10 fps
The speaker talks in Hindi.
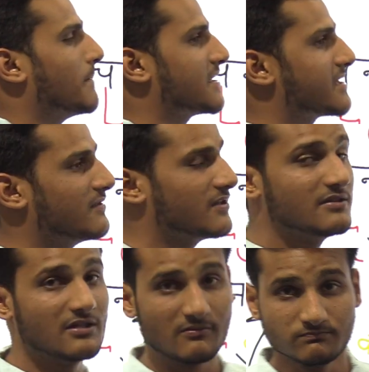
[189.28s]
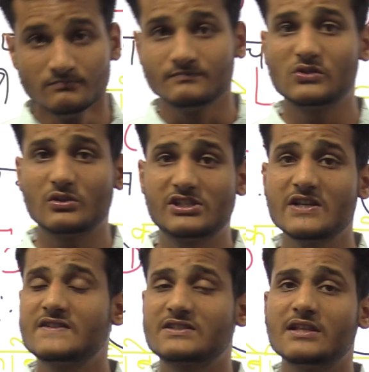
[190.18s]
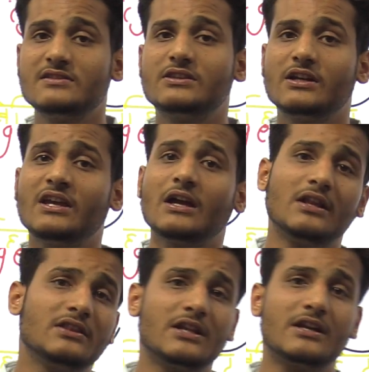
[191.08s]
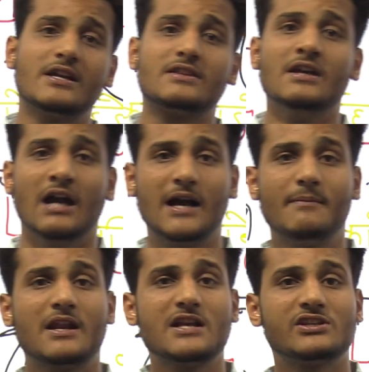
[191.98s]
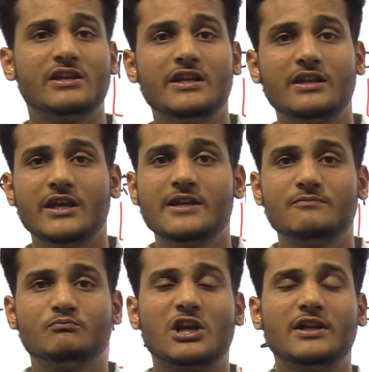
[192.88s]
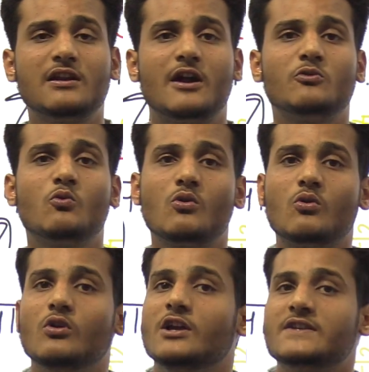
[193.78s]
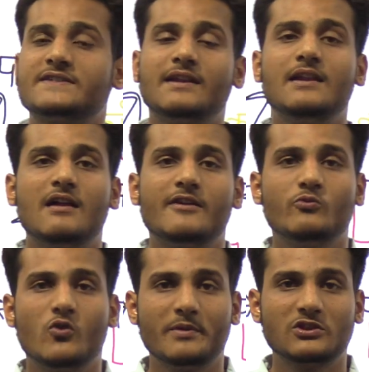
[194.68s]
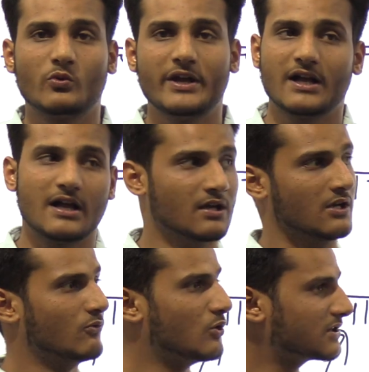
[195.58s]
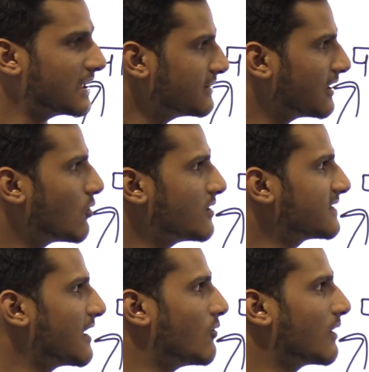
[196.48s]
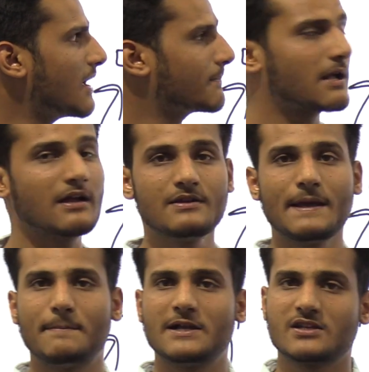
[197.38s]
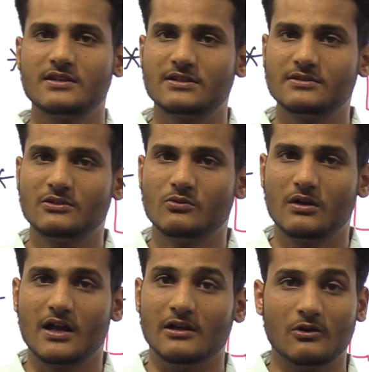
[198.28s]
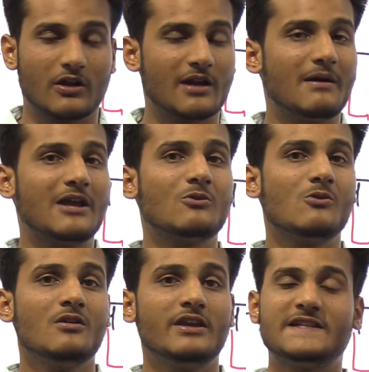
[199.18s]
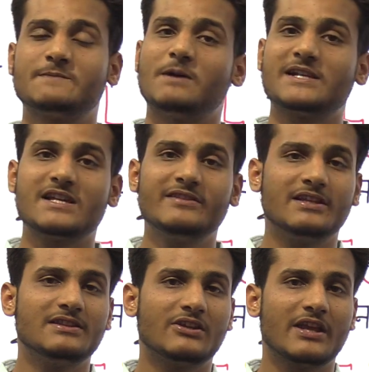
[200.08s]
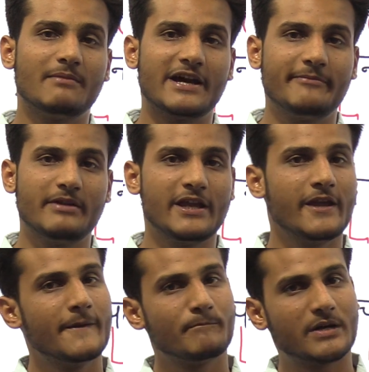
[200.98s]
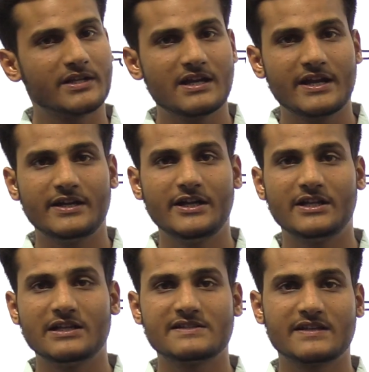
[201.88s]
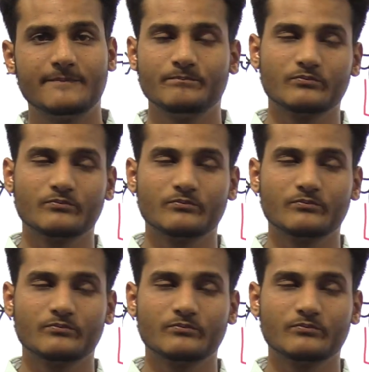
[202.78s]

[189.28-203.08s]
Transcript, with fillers: पाचन तंत्र तो जिस तंत्र के अंतर्गत हमारा शरीर इन जटिल अणुओं को सरल अणुओं में तोड़ेगा वो तंत्र कौन सा होगा आपका पाचन तंत्र होगा और हमारे को इस पाचन तंत्र के बारे में ही पढ़ना है डिटेल से